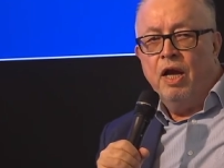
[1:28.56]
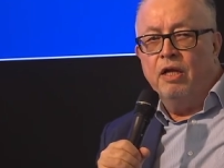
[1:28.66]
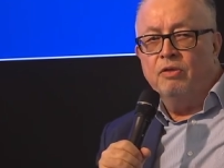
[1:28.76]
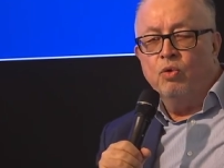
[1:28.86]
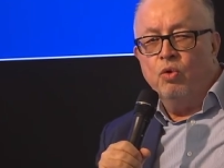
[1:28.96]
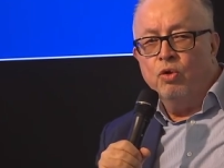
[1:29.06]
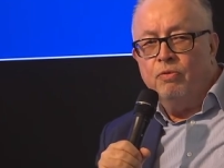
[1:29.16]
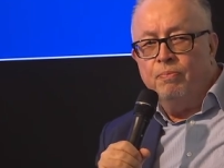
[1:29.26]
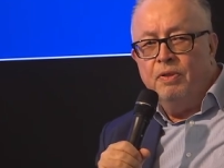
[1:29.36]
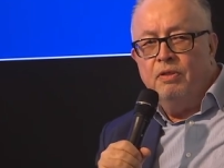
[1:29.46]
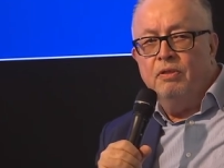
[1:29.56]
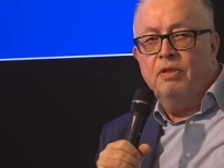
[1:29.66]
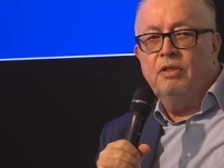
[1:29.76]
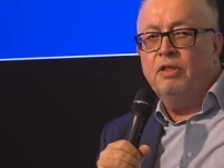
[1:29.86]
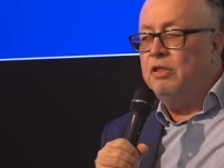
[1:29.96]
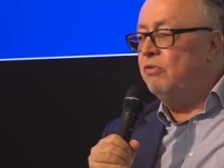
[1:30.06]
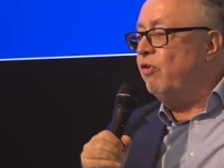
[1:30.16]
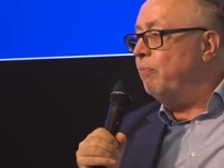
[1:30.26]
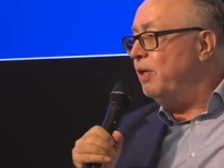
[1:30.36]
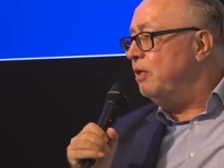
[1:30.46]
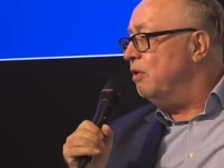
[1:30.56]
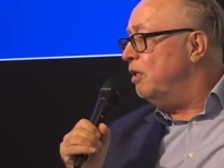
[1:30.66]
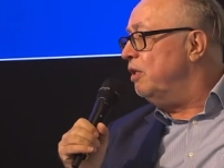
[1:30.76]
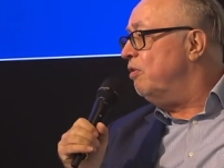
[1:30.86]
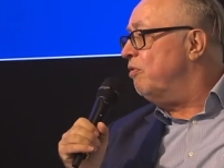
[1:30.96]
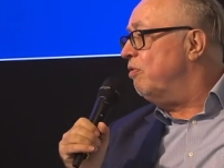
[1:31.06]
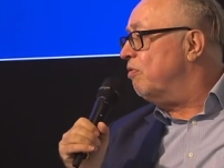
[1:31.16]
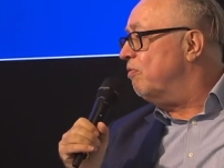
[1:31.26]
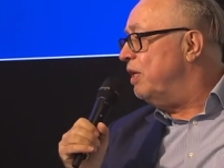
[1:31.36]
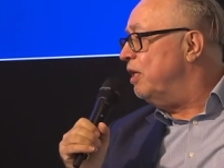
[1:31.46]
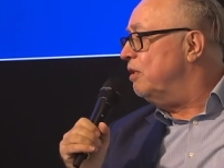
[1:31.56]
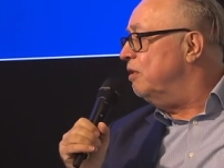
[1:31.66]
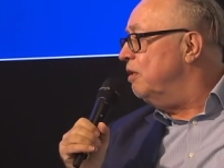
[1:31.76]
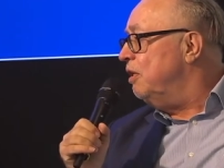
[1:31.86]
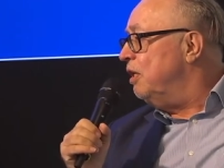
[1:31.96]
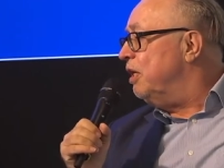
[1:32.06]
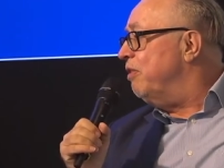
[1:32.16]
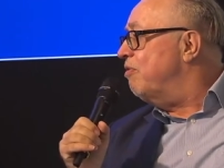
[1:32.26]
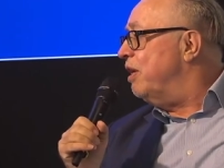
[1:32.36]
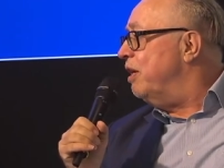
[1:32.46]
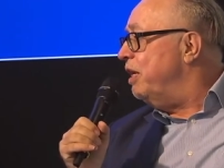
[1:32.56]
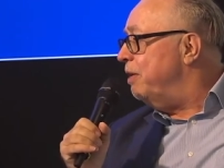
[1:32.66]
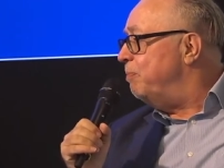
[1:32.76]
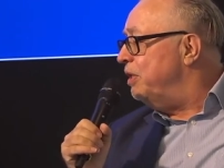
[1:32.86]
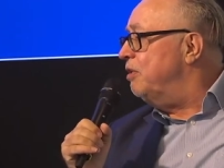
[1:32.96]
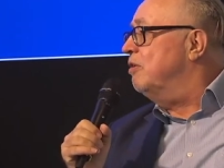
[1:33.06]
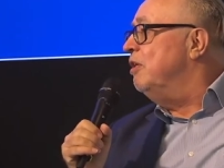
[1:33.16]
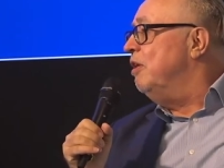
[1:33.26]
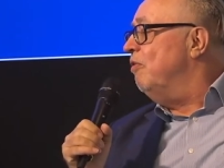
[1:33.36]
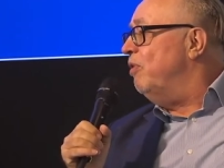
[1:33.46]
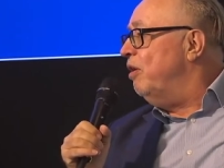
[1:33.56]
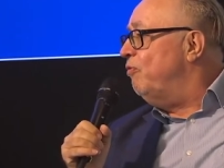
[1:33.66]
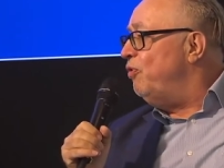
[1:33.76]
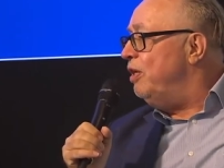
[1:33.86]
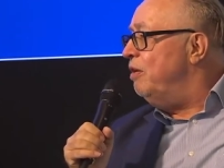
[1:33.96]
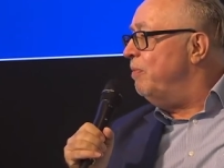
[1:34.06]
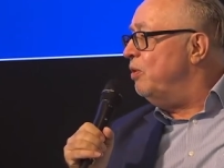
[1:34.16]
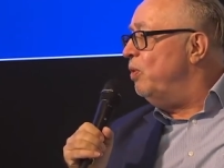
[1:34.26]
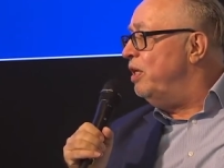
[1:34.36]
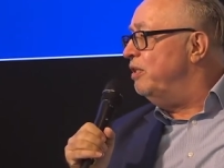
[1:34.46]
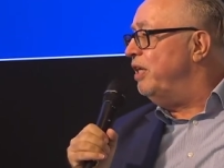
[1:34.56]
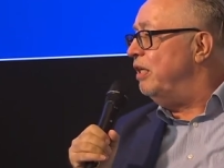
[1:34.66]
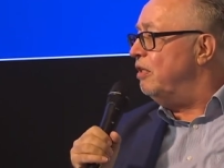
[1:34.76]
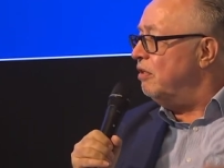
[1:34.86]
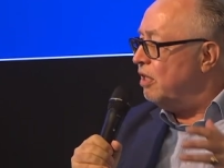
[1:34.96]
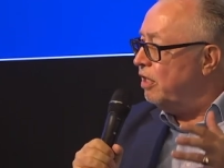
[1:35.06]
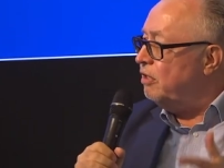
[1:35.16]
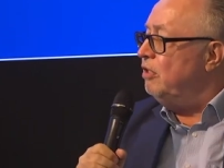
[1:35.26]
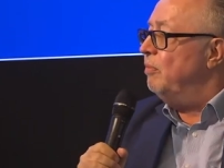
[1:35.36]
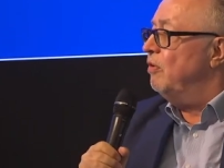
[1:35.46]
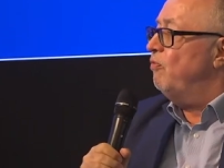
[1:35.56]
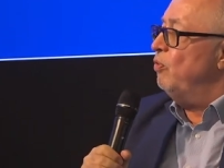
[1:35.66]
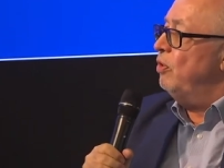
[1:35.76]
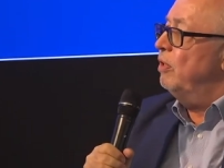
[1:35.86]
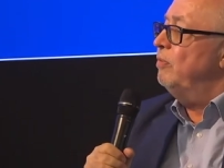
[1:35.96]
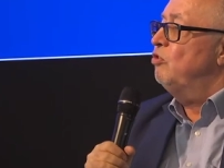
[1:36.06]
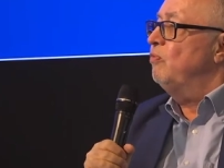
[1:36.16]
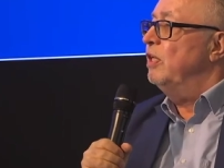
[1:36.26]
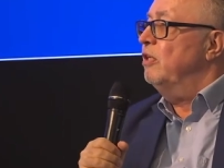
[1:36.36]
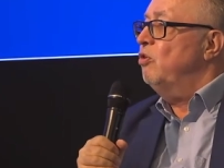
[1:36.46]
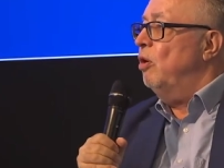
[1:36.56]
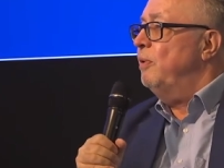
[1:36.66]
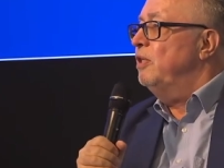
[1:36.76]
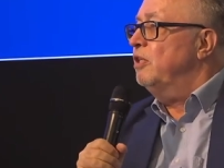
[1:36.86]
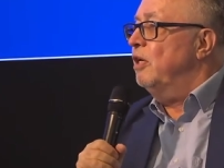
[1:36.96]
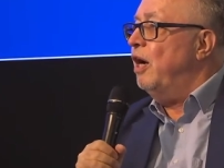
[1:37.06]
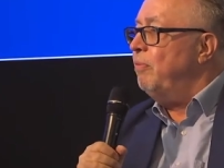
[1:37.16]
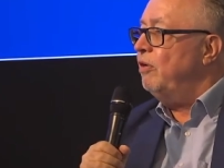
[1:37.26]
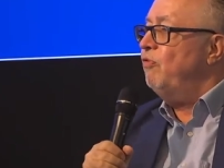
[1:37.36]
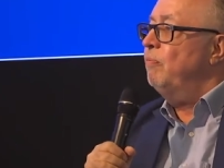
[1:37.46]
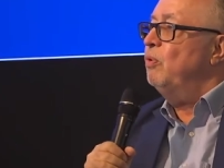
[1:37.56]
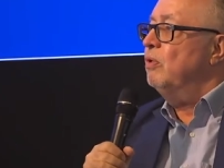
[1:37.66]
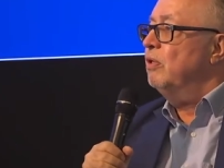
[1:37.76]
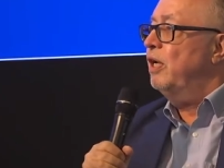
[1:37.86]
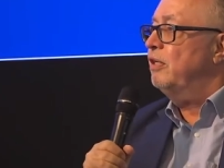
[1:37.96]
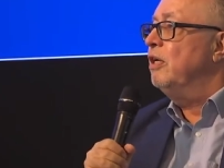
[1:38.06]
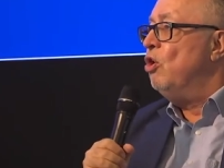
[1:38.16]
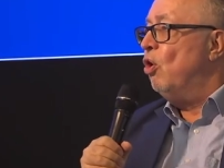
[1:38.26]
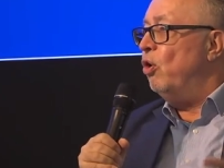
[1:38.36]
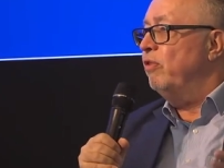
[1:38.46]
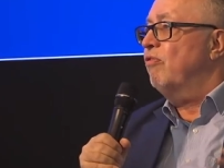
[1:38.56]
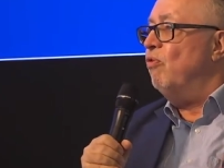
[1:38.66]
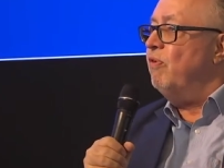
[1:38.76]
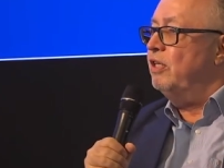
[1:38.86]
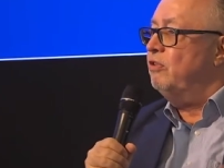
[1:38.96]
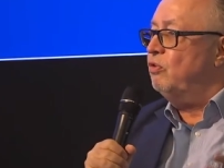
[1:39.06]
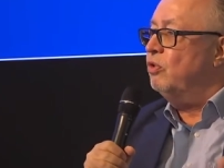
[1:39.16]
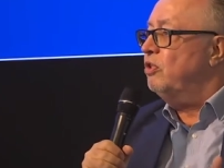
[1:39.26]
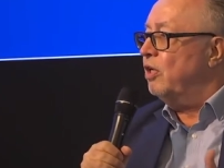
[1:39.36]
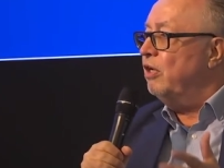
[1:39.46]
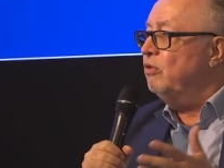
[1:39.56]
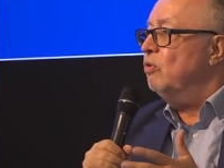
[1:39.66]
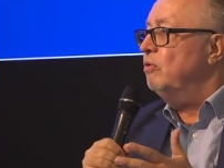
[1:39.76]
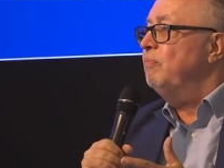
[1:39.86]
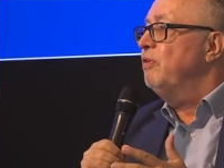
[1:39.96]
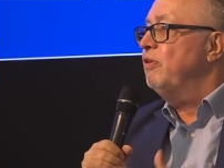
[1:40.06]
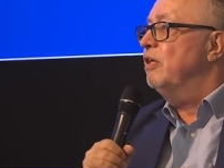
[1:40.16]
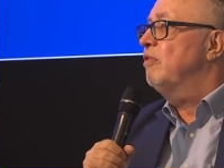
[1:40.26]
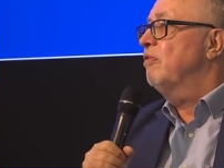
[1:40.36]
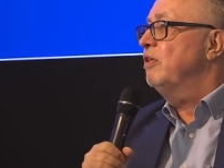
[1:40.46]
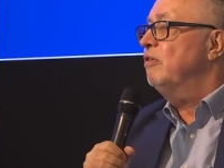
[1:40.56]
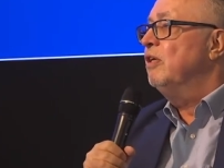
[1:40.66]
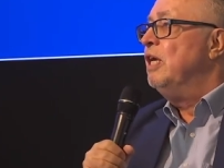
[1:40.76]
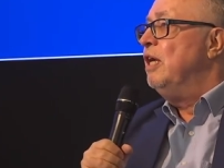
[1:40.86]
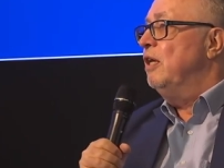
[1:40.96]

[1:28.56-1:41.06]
Algorithmen, die in Fabriken eingesetzt werden, ganz erheblich, weil viele manuelle Tätigkeiten, die man früher mit schwerer körperlicher Arbeit verbunden hat, heute so weit durchalgorithmisiert sind,